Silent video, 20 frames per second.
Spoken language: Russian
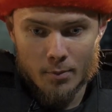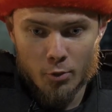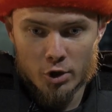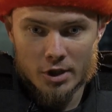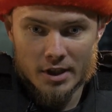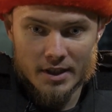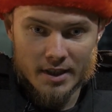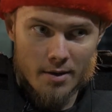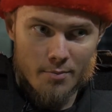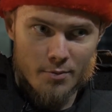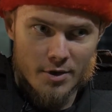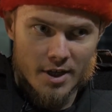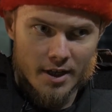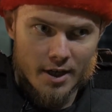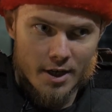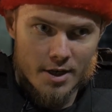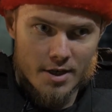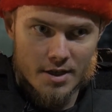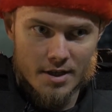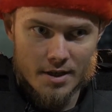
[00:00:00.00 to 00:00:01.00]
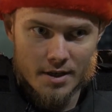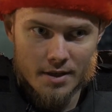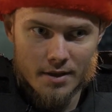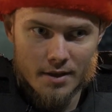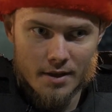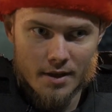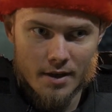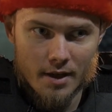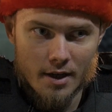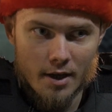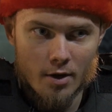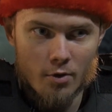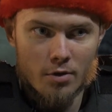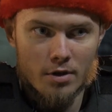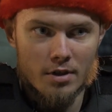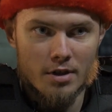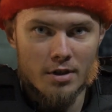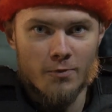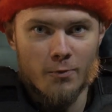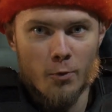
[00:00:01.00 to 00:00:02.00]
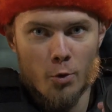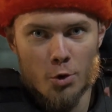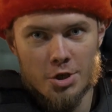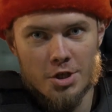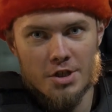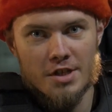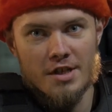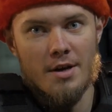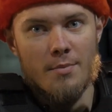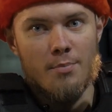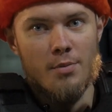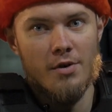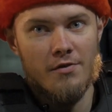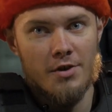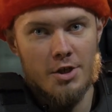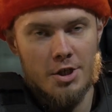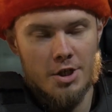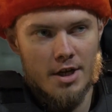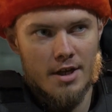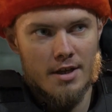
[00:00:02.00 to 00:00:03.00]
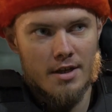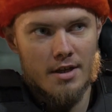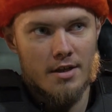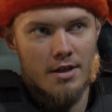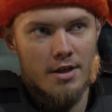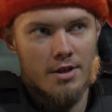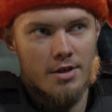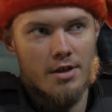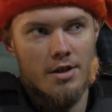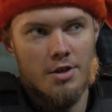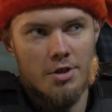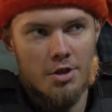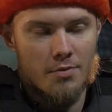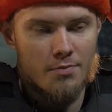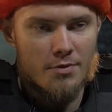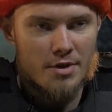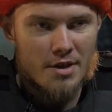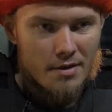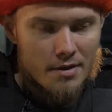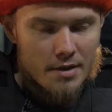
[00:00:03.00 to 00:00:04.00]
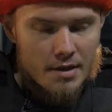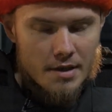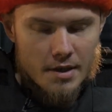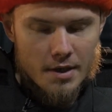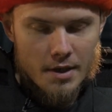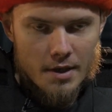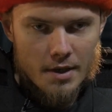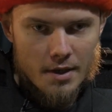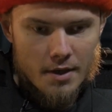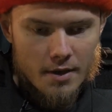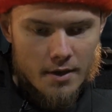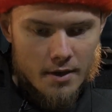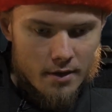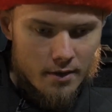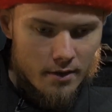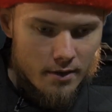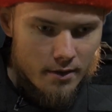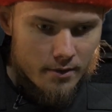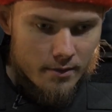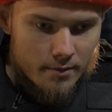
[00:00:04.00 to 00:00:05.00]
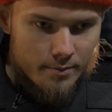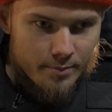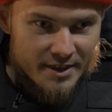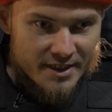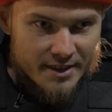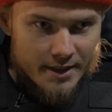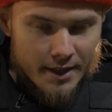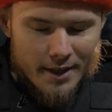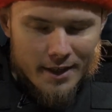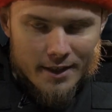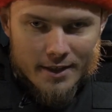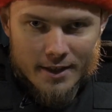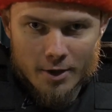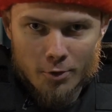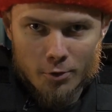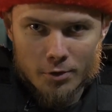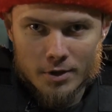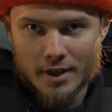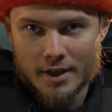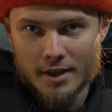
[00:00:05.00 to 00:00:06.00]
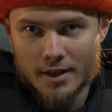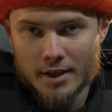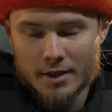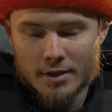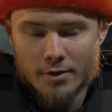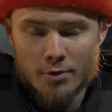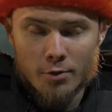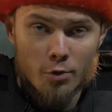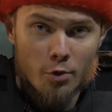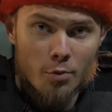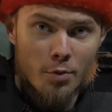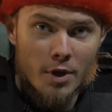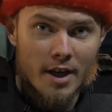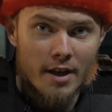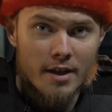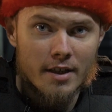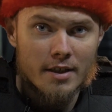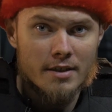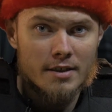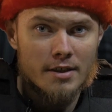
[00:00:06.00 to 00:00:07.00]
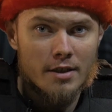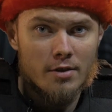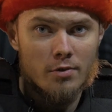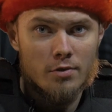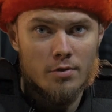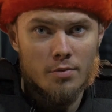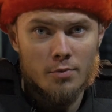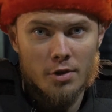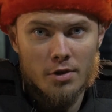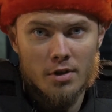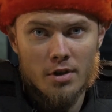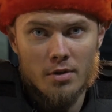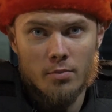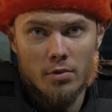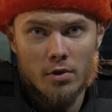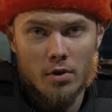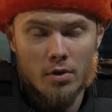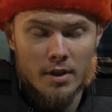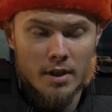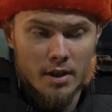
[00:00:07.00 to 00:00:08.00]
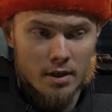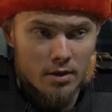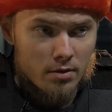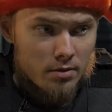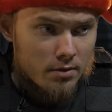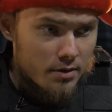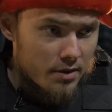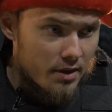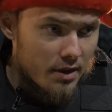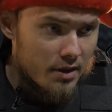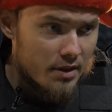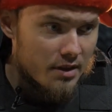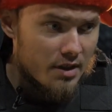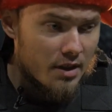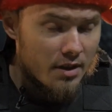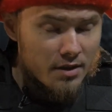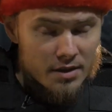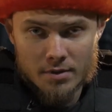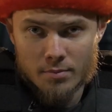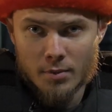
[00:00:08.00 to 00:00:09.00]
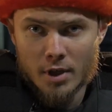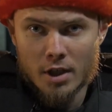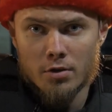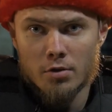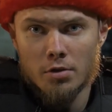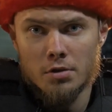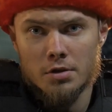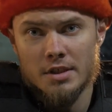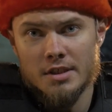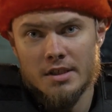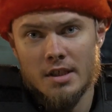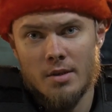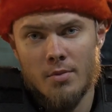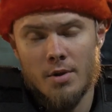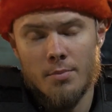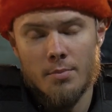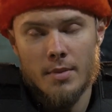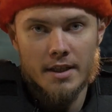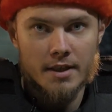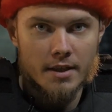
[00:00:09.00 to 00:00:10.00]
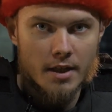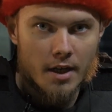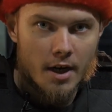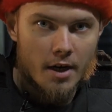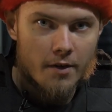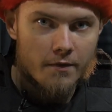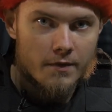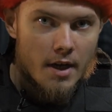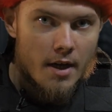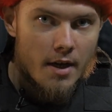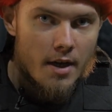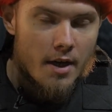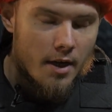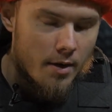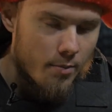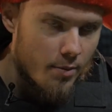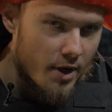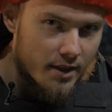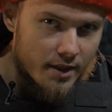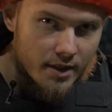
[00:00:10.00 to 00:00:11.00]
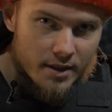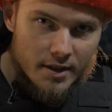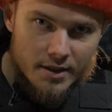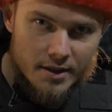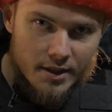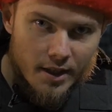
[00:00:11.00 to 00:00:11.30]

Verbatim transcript: работа там, мне кажется, это какое-то творческое повышение, нежели чем делать э, постоянно какой-то коннект на ютубе, как это делают многие блогеры. То есть, я не знаю, снимают тот же самый Майнкрафт. Ребят,